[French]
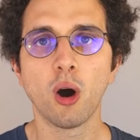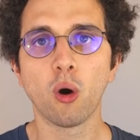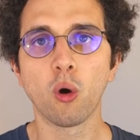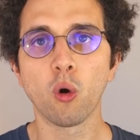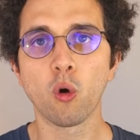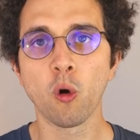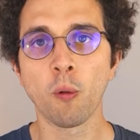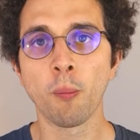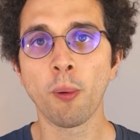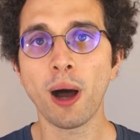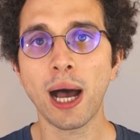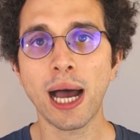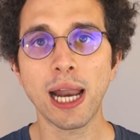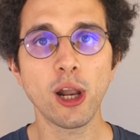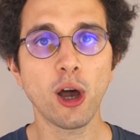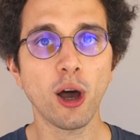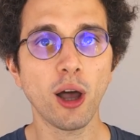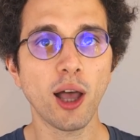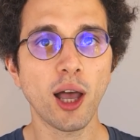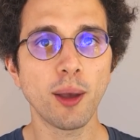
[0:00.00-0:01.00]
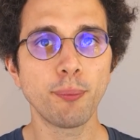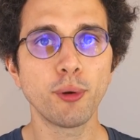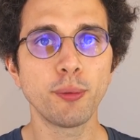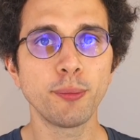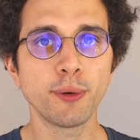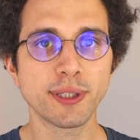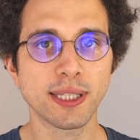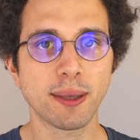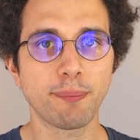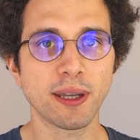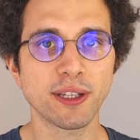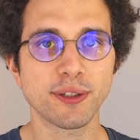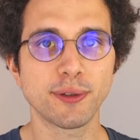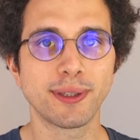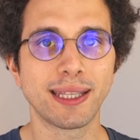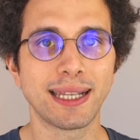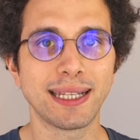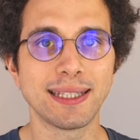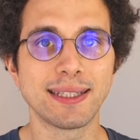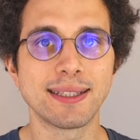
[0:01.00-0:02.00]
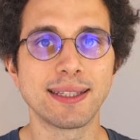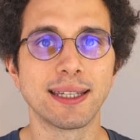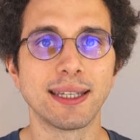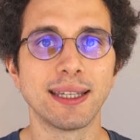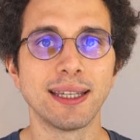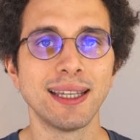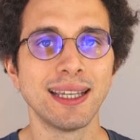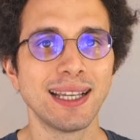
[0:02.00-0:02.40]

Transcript: On comprend alors un peu mieux sa personnalité.